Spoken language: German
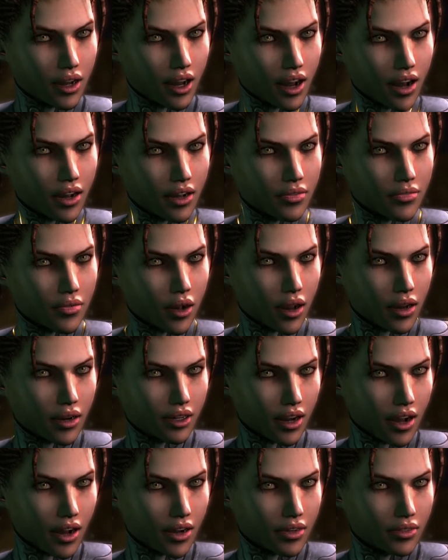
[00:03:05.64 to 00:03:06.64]
Die
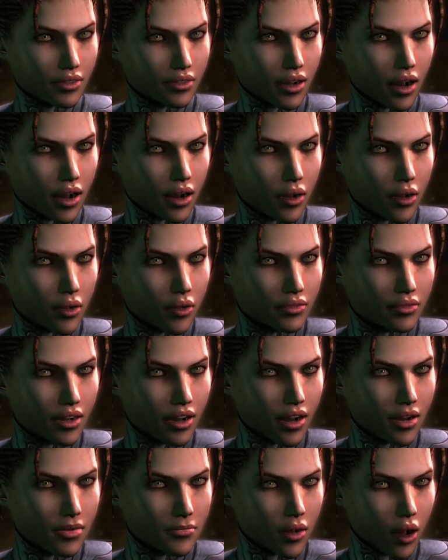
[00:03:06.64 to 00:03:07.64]
erfolgreichsten Jäger unter
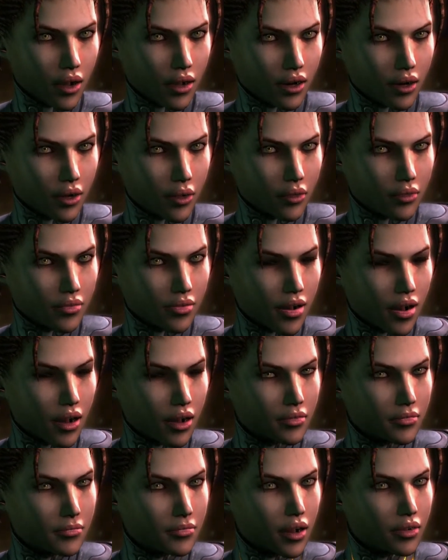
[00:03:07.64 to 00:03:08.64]
ihnen müssen
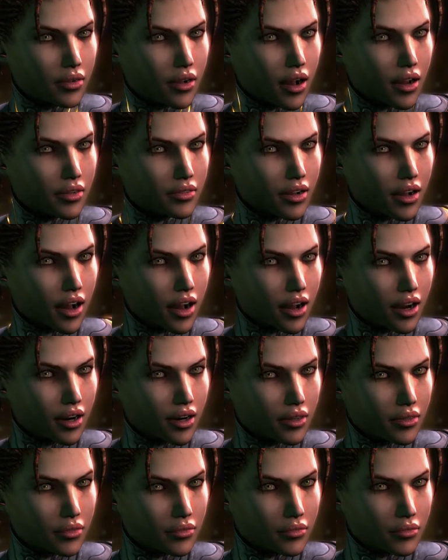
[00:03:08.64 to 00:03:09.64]
unfassbar alt sein
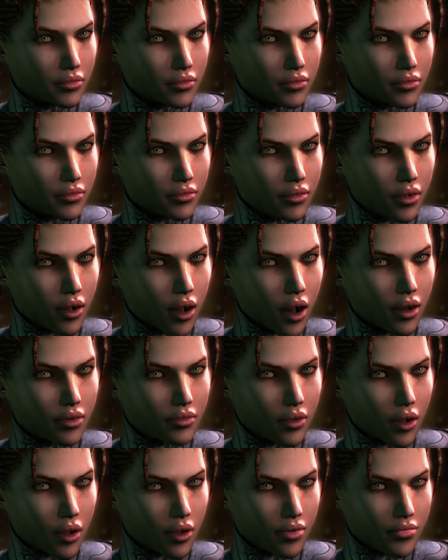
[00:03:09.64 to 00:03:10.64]

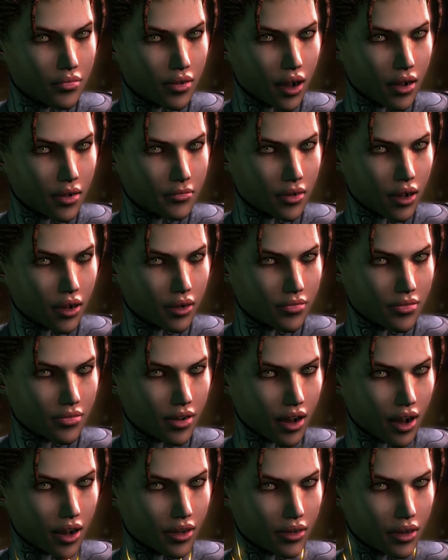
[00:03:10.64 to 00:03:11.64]
und unfassbar
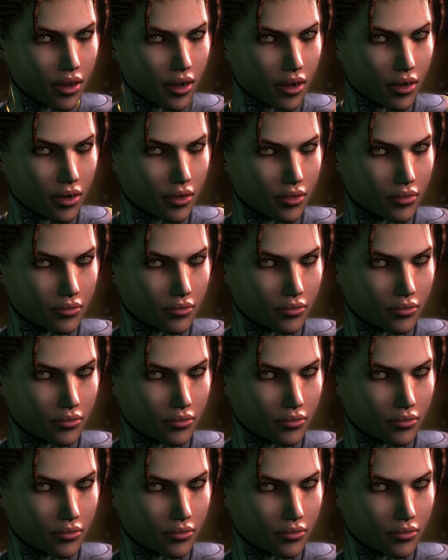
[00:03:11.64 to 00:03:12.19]
gefährlich.